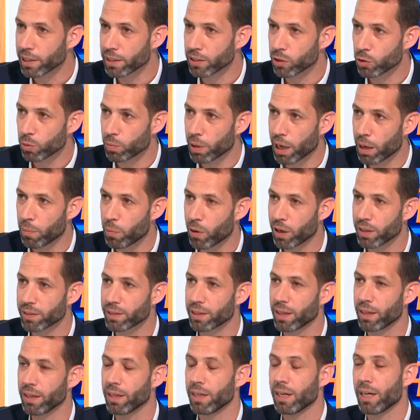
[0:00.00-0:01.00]
question par rapport à
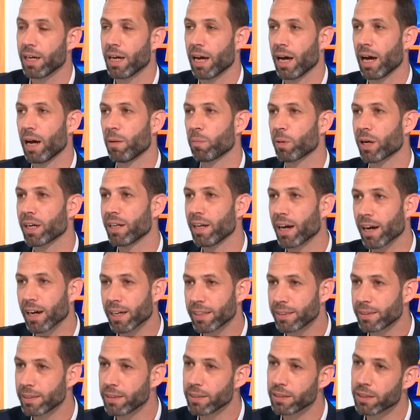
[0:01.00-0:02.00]
ça. Après, la
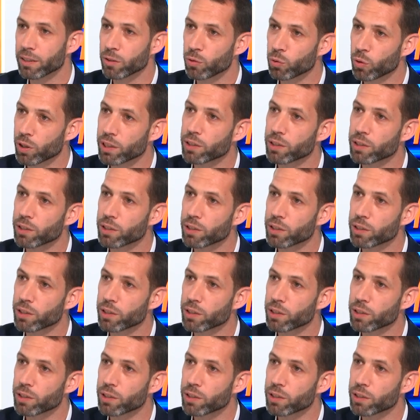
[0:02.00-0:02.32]
réalité, c'est que nous